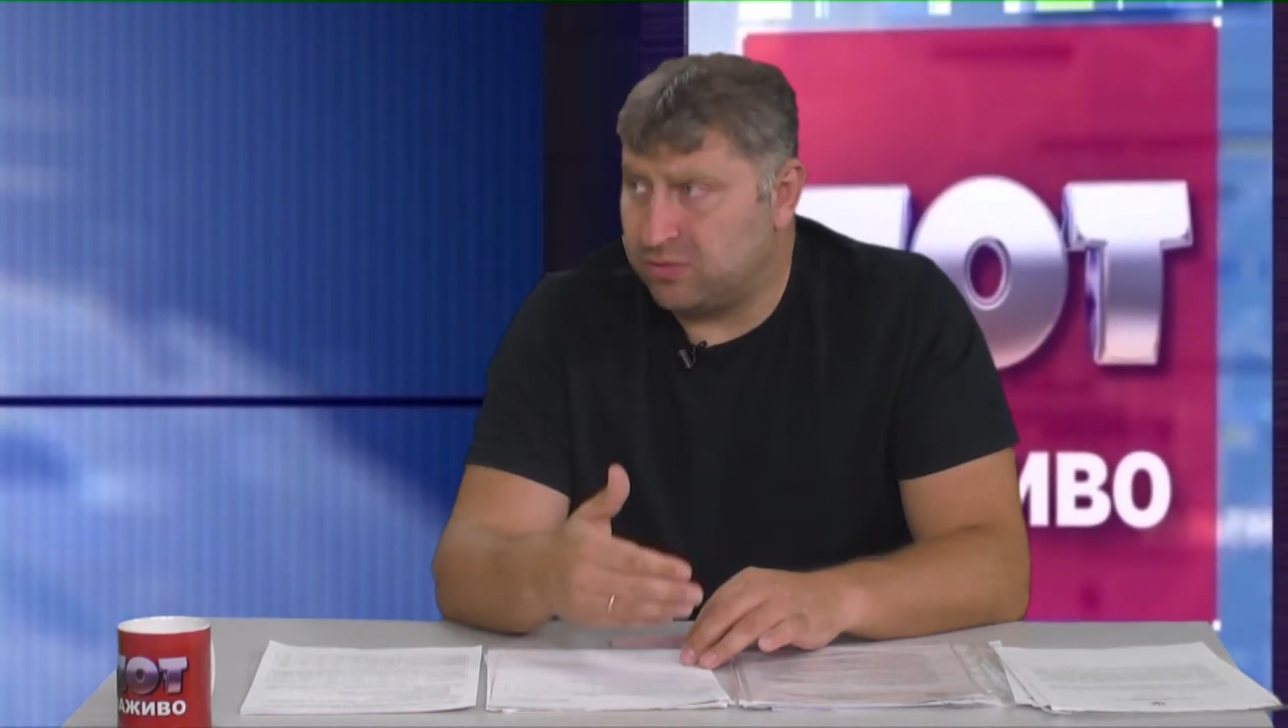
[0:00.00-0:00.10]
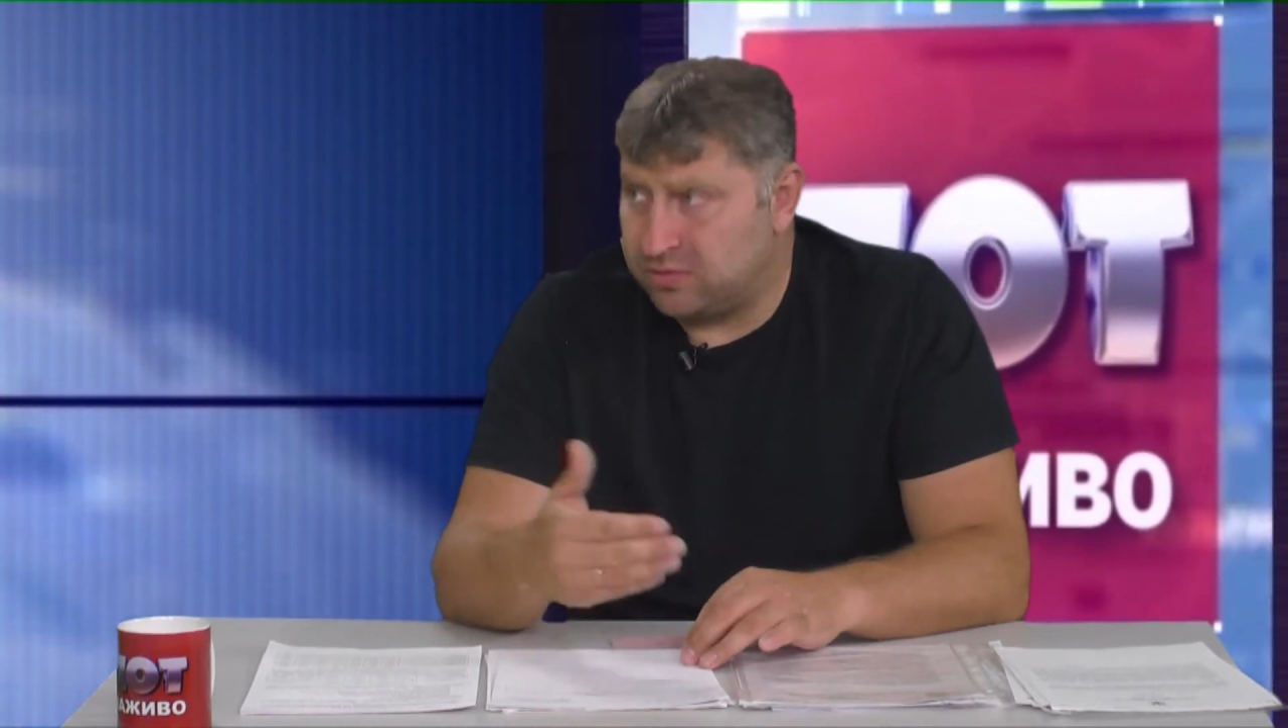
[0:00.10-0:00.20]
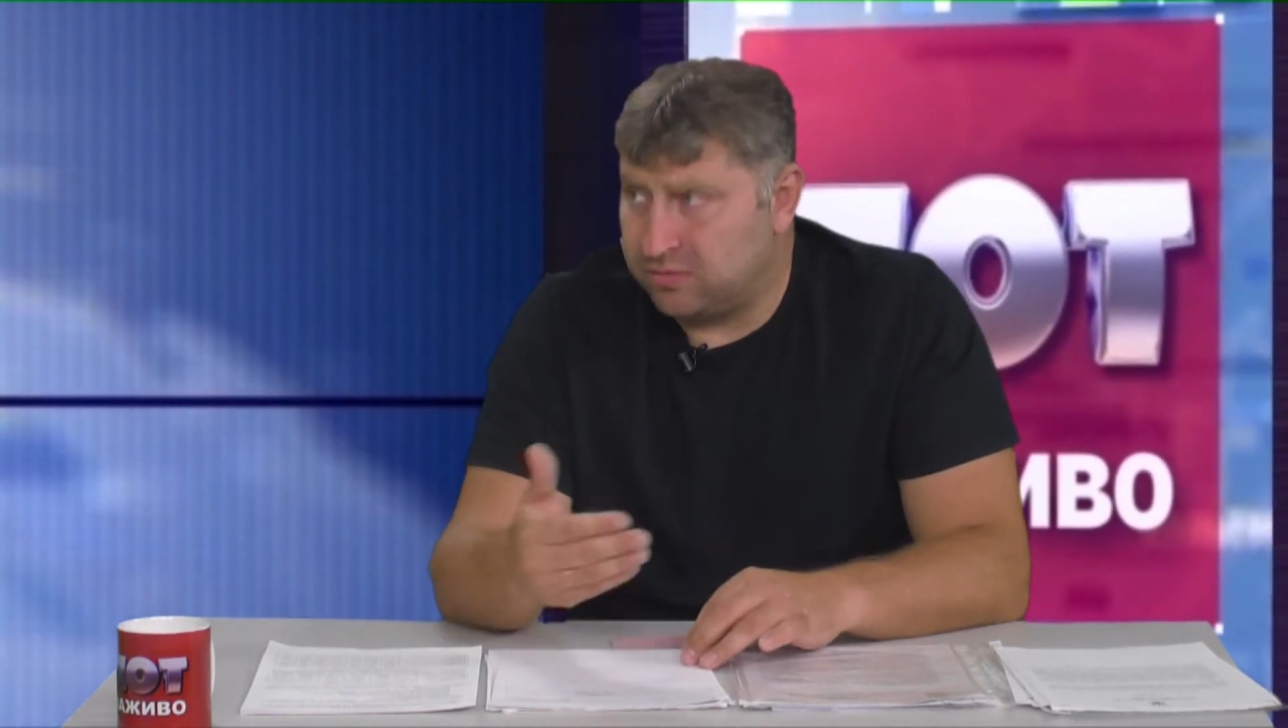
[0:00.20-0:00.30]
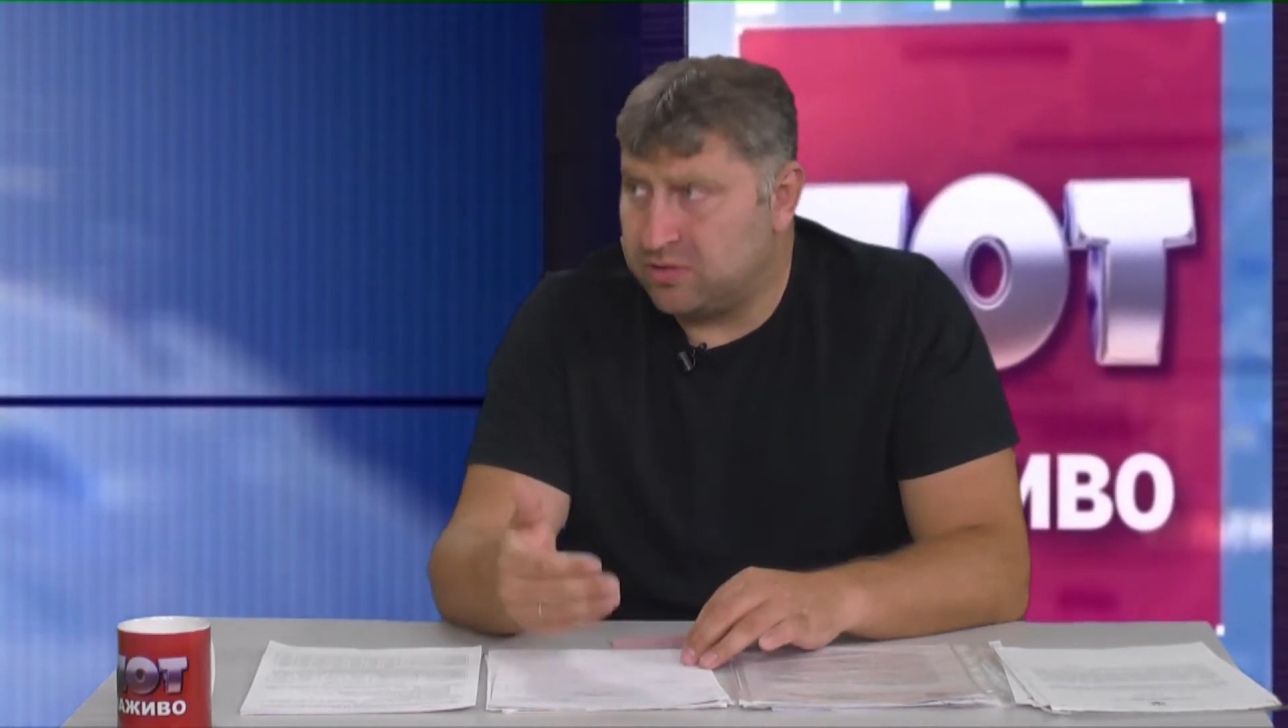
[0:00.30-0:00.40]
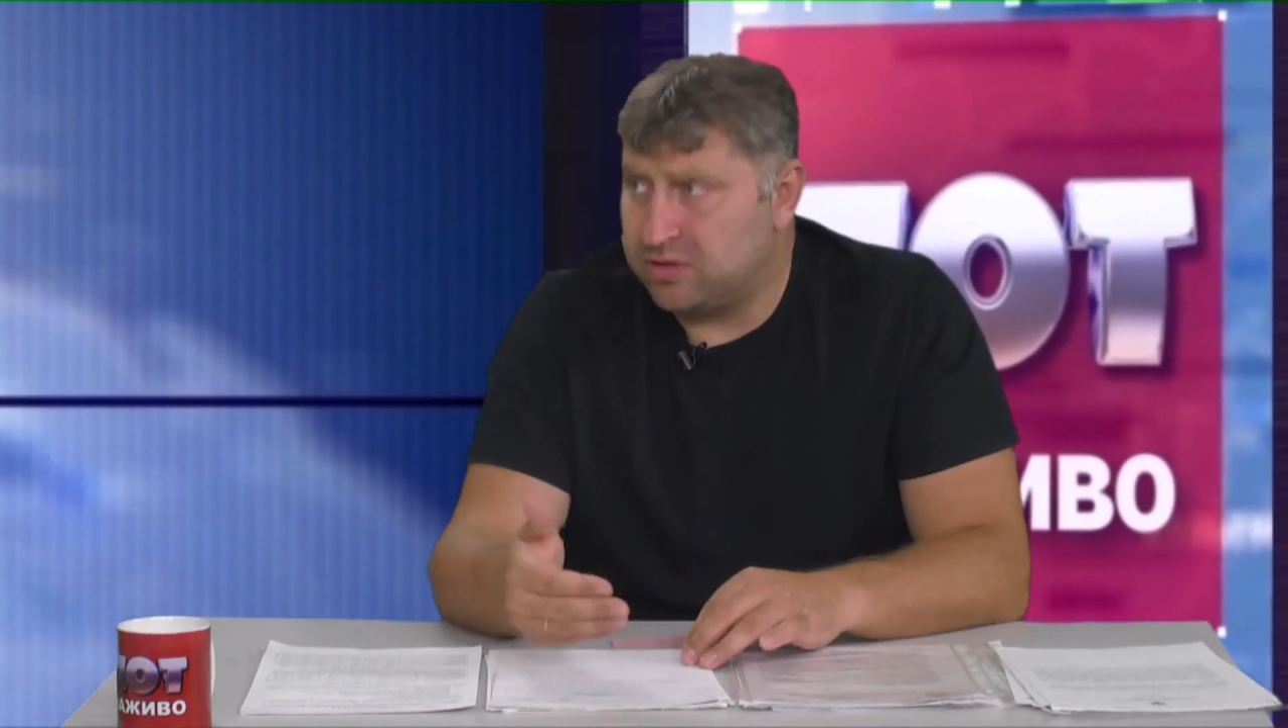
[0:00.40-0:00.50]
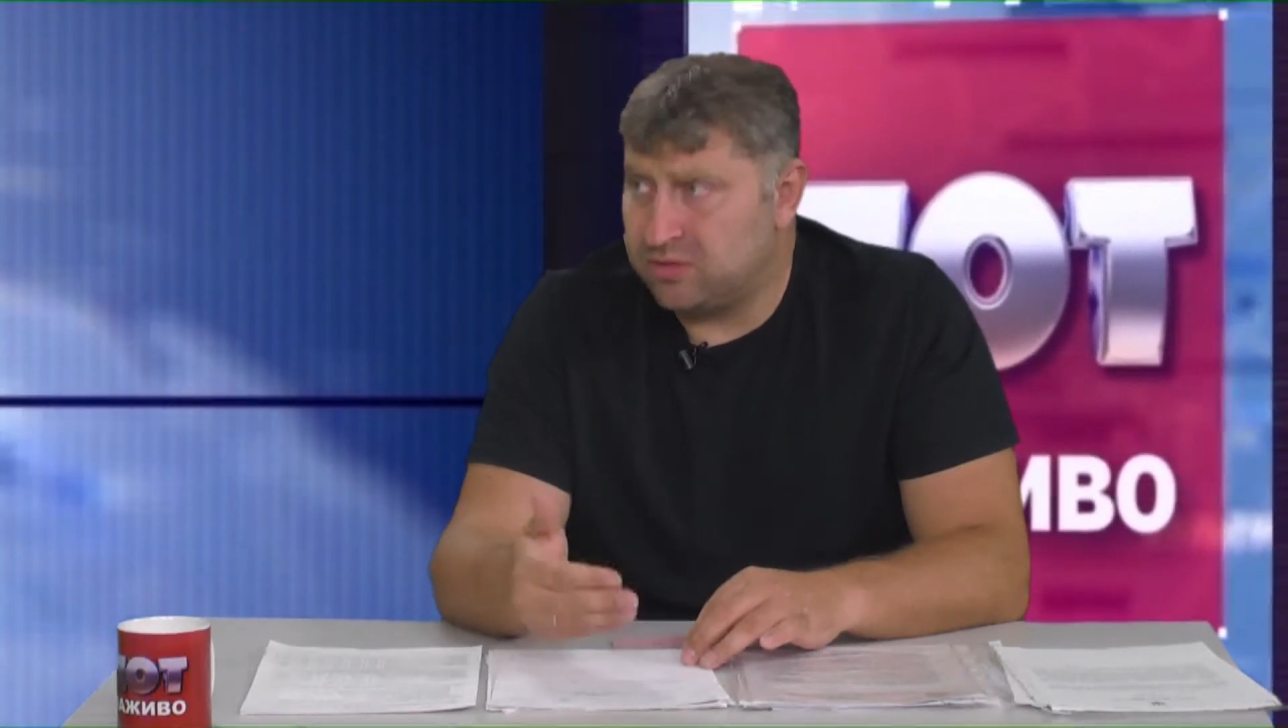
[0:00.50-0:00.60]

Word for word: просто вот